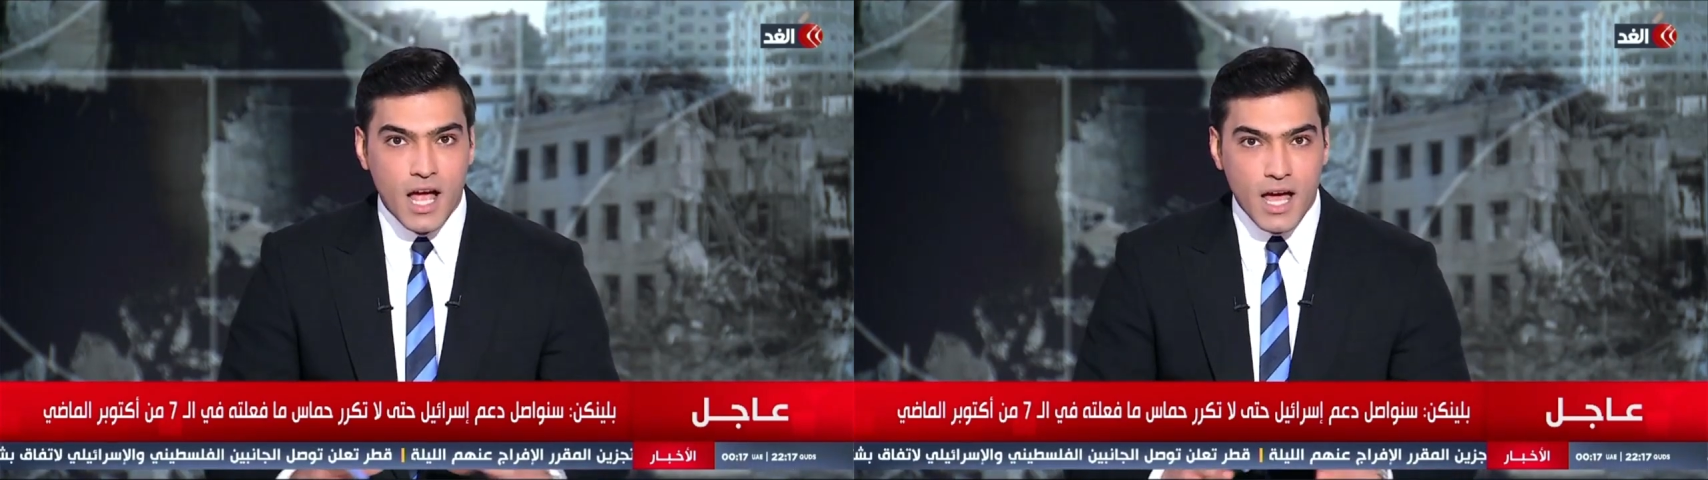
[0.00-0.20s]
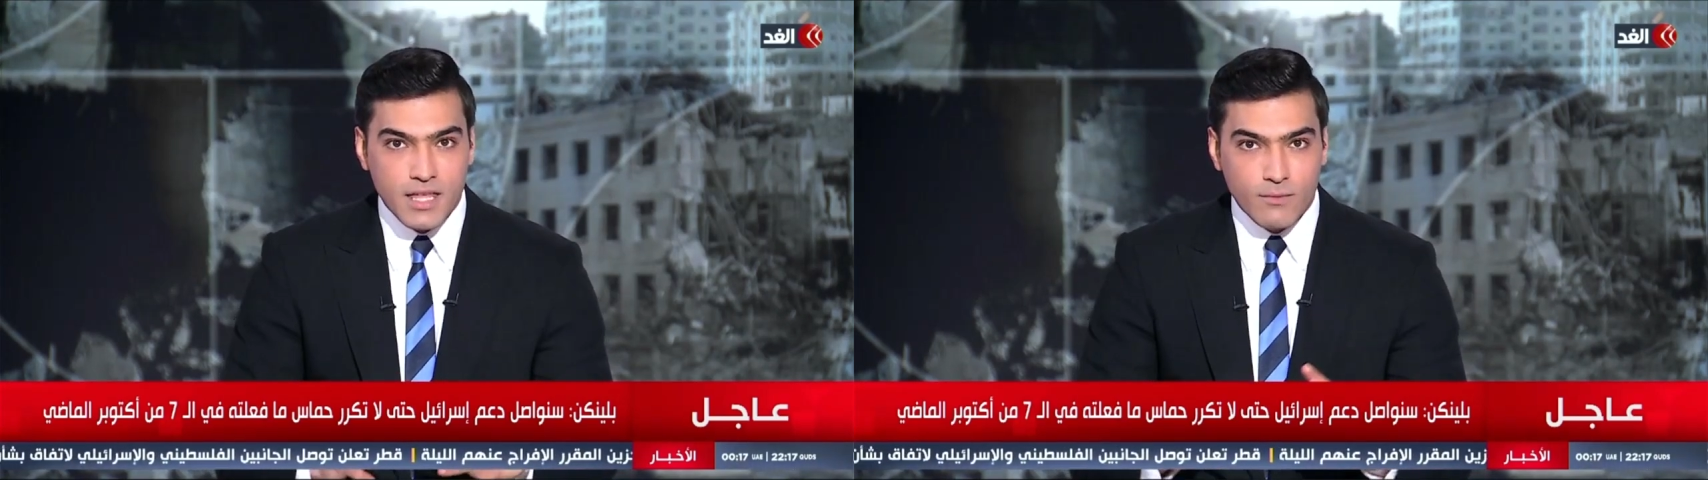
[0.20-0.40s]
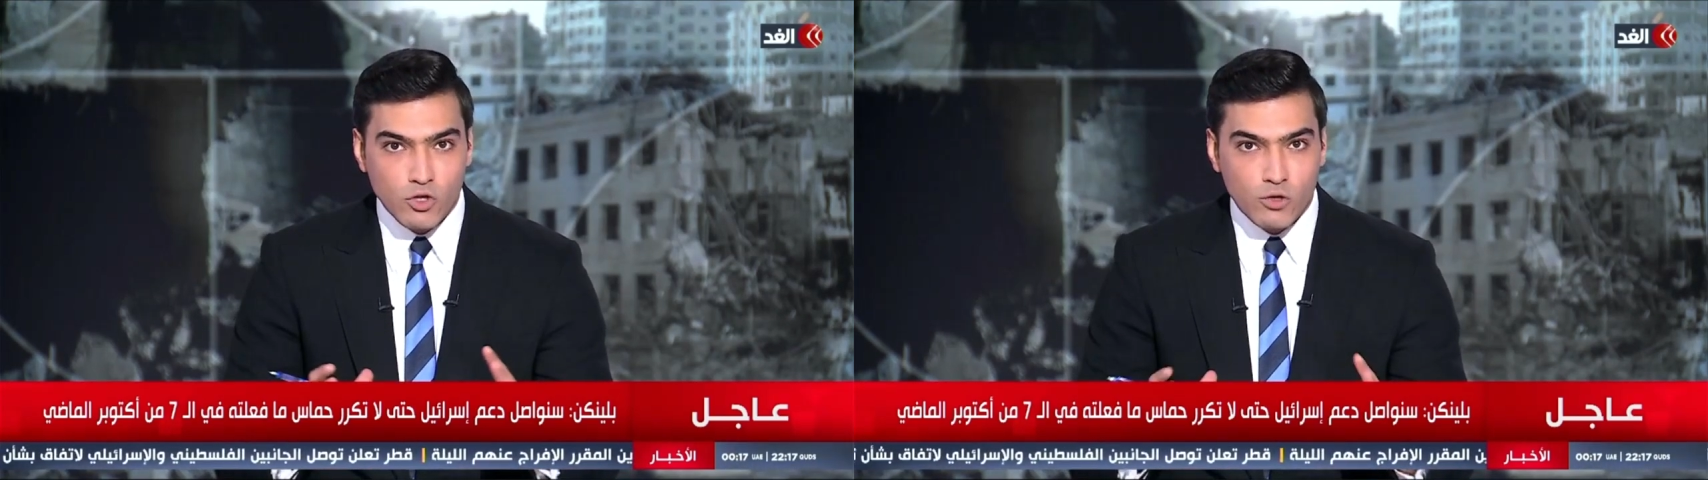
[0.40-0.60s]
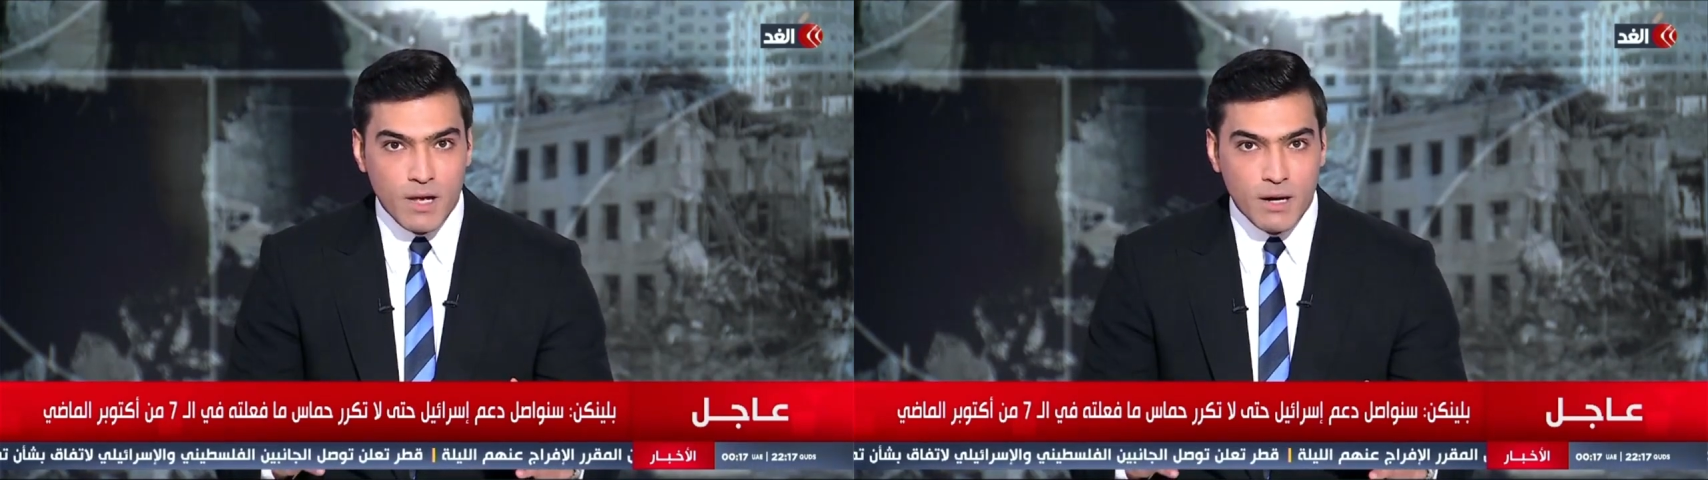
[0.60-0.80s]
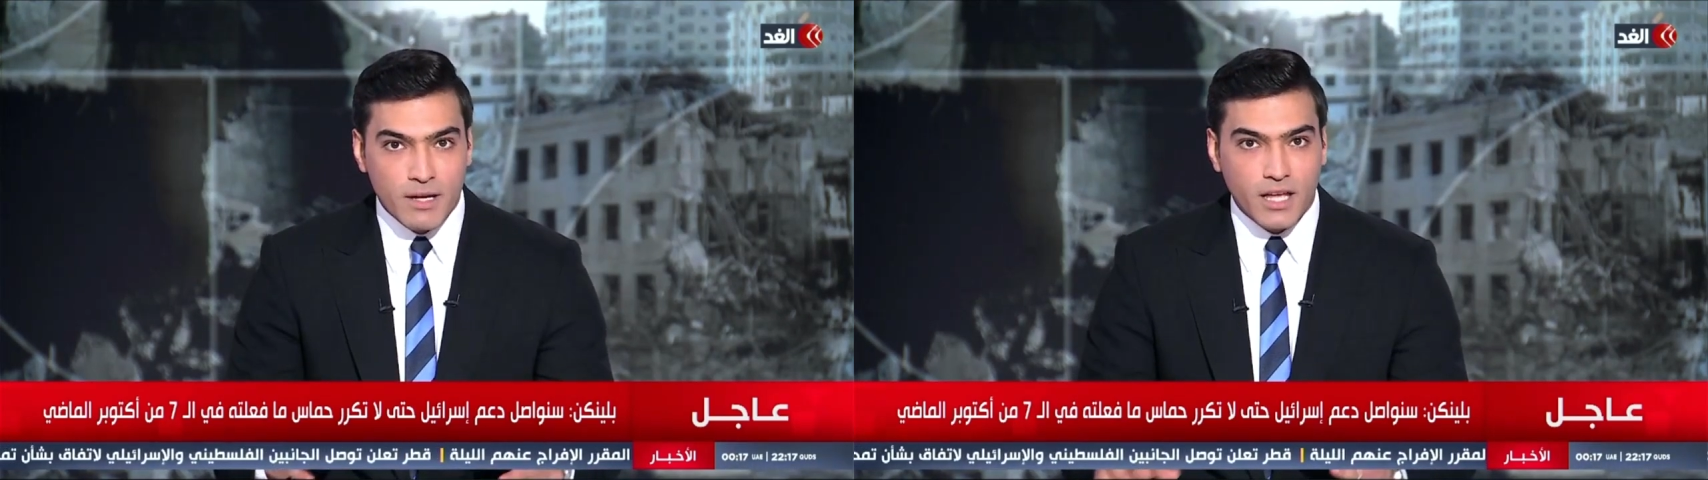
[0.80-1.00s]
هذا
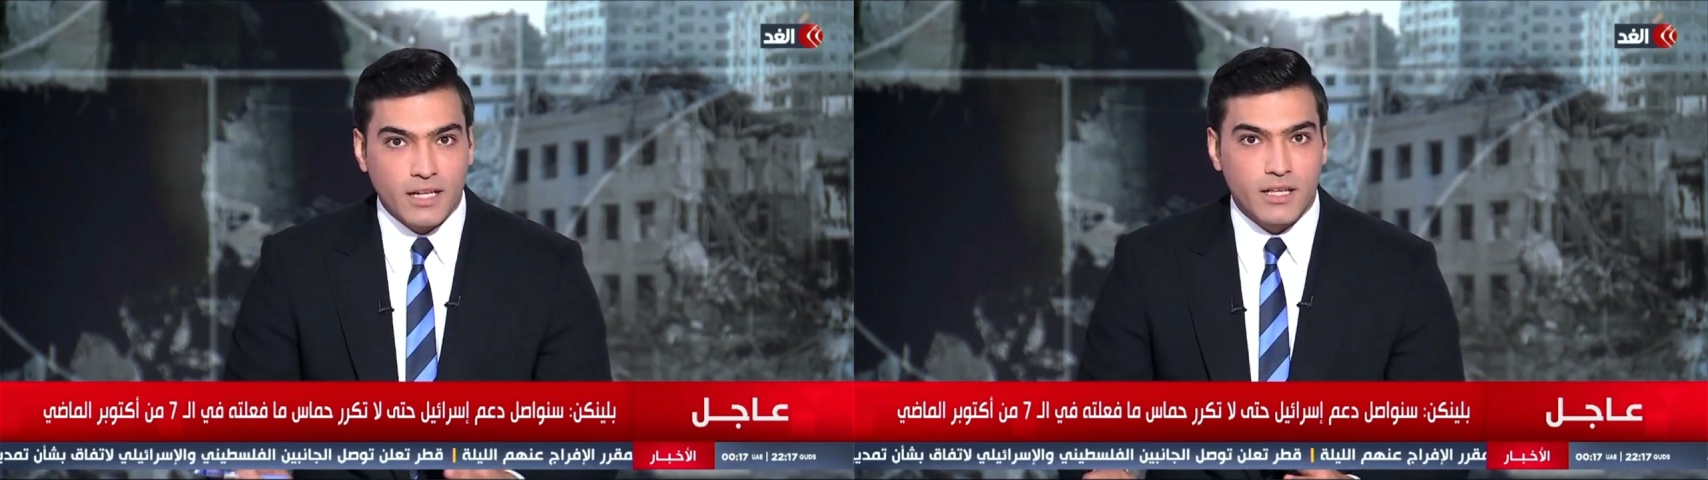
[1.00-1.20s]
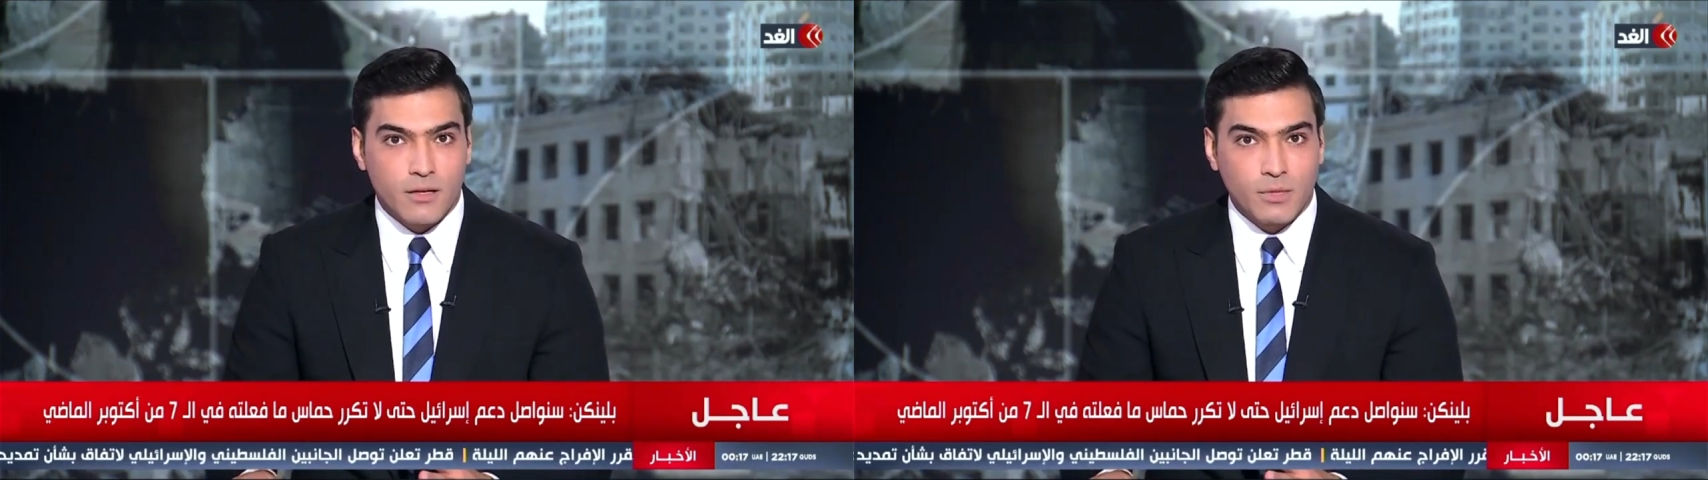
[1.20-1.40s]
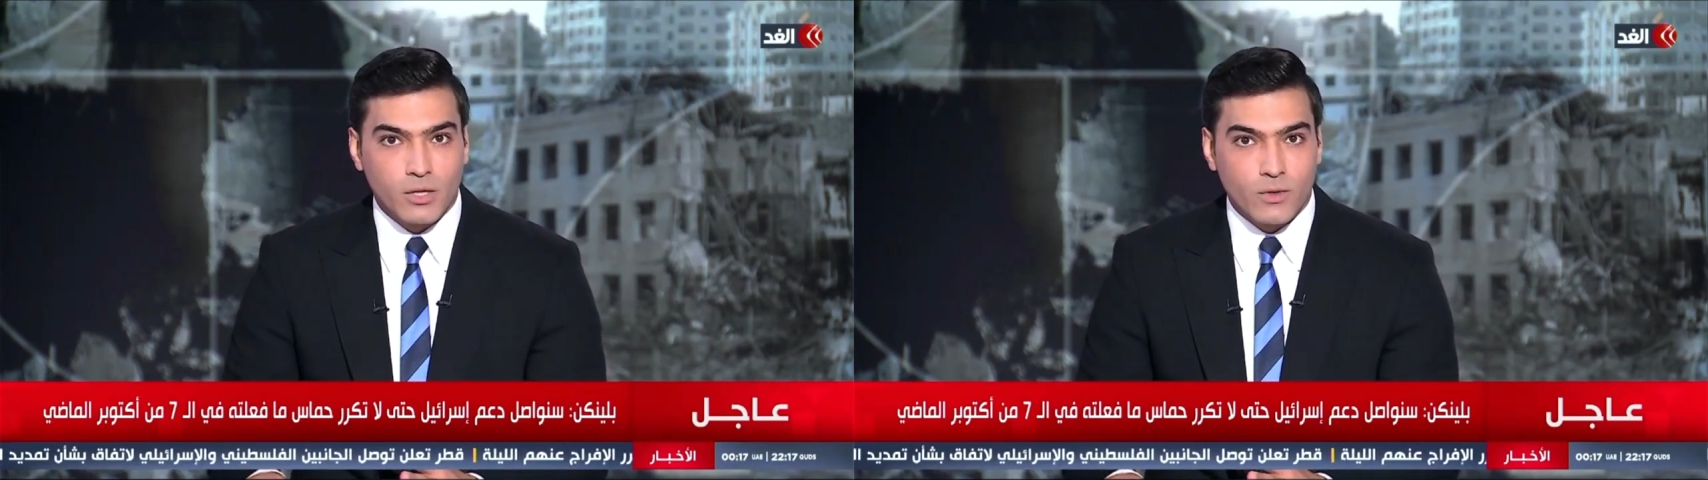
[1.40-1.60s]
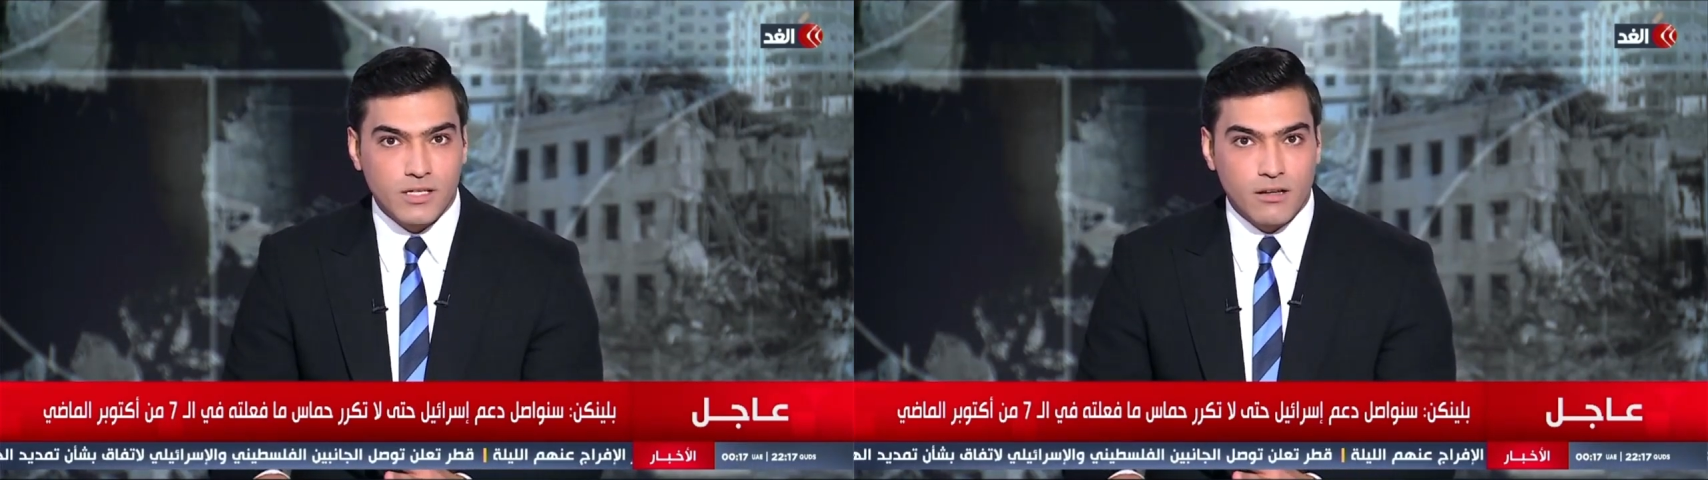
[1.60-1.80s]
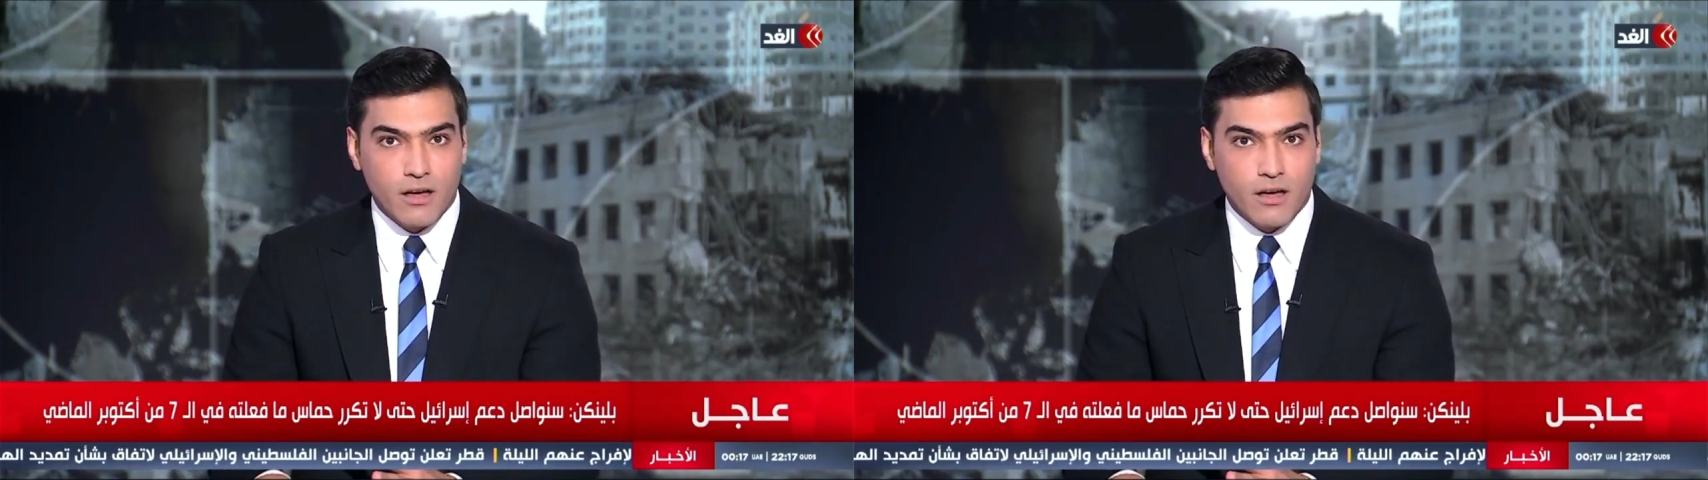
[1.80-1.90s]
مجمل ما تحدث به وزير